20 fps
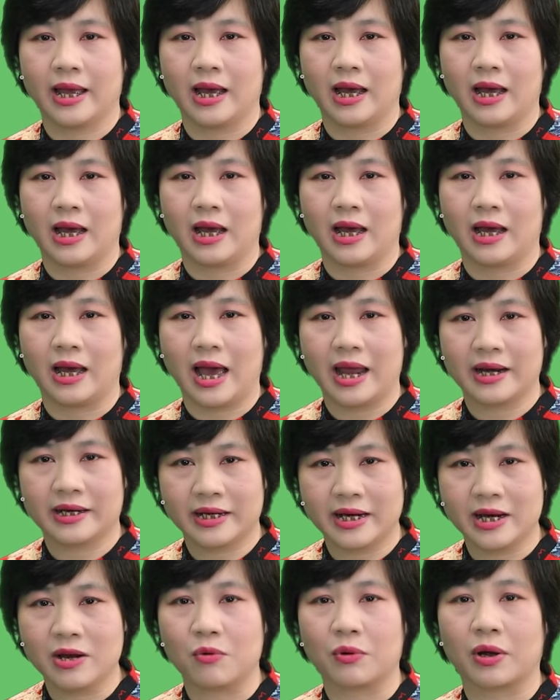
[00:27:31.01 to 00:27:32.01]
À,
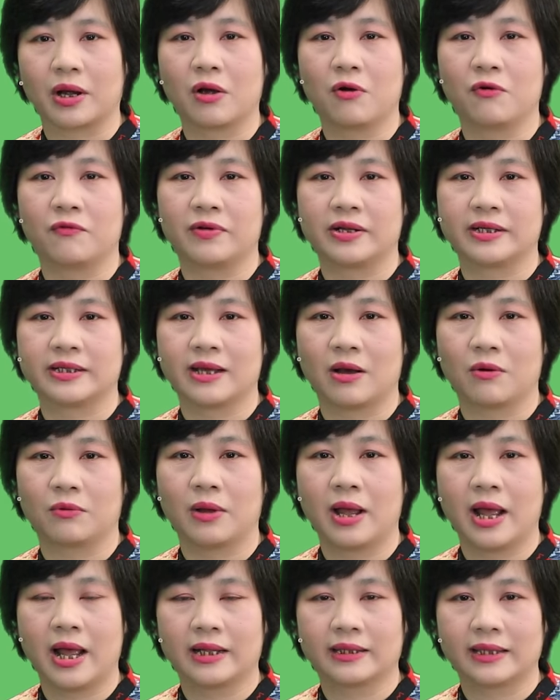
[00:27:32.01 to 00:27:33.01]
ăn nhiều cái khẩu phần rau
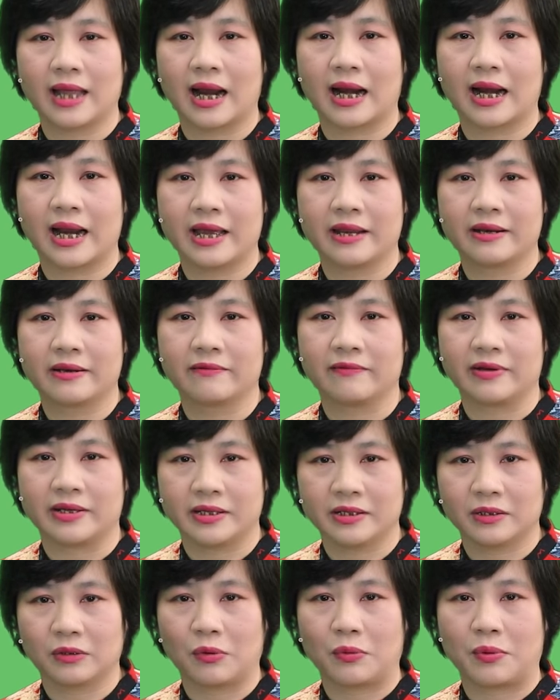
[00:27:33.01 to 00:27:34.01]
tăng lên và
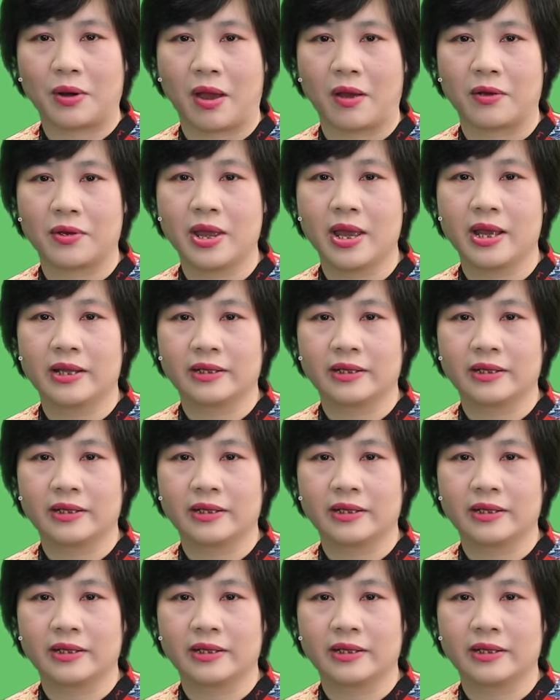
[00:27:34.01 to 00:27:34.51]
như tôi nói,